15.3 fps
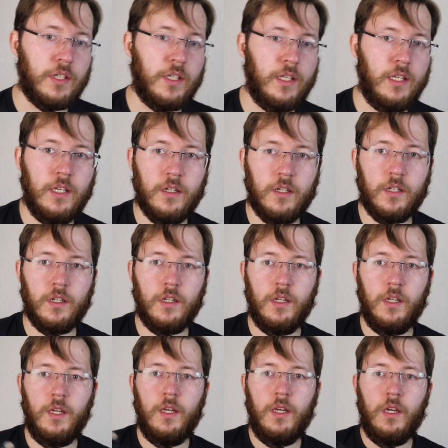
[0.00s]
И
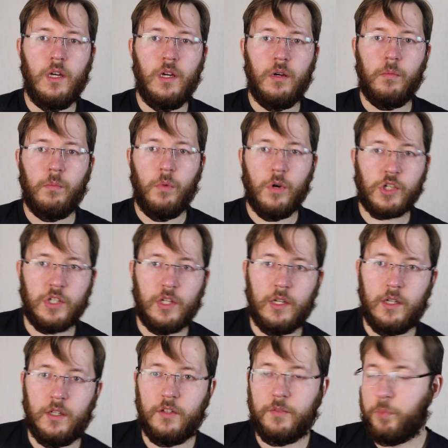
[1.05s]

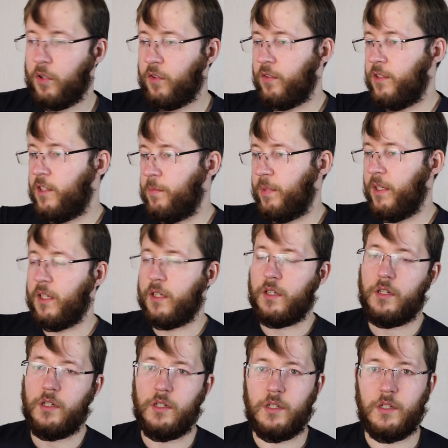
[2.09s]
можно использовать теперь
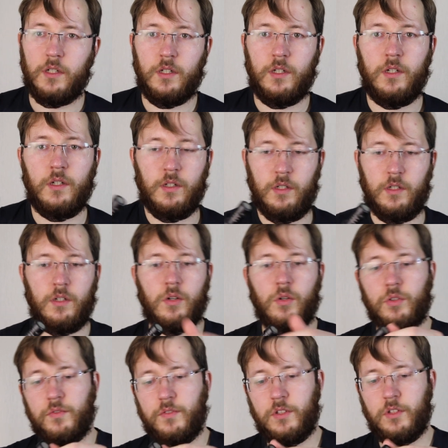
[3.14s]
а,
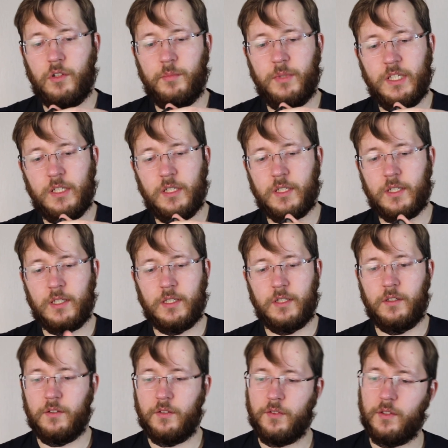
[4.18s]
рот
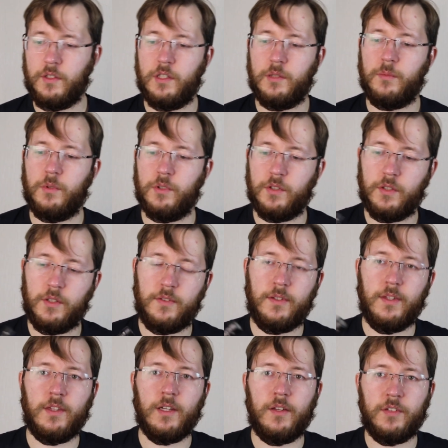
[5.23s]
видеомикро с этим вот
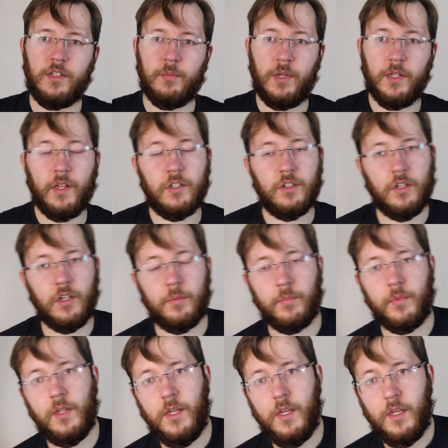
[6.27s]
китайским
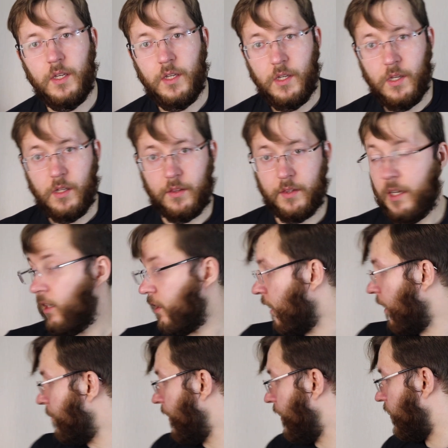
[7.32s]
аналогом на
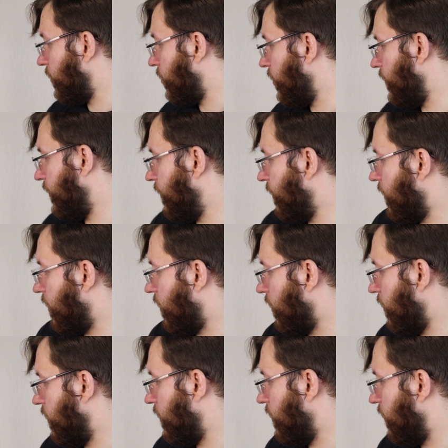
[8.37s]
камере. То есть
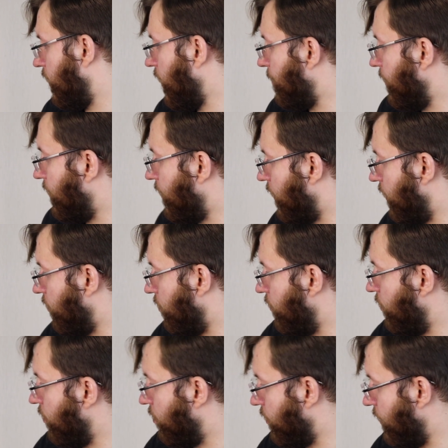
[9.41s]
э, крепится это вот
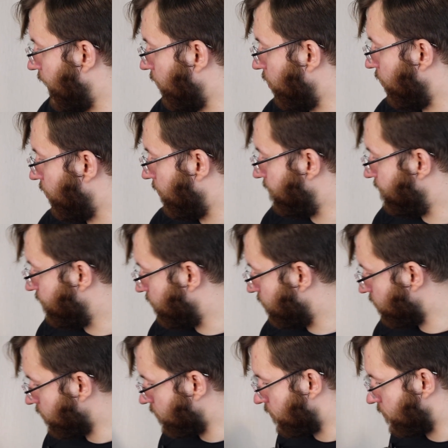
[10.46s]
все вот так вот.
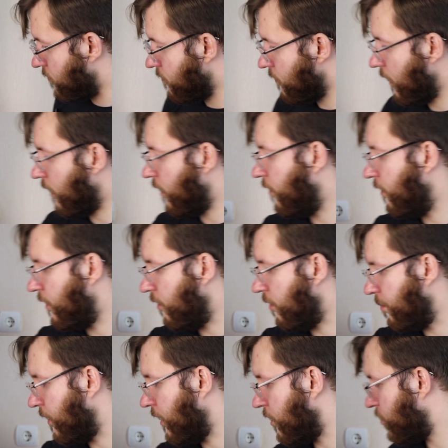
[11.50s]
Давайте я
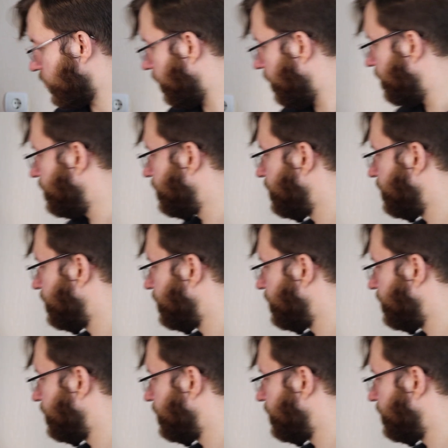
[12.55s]
вам покажу.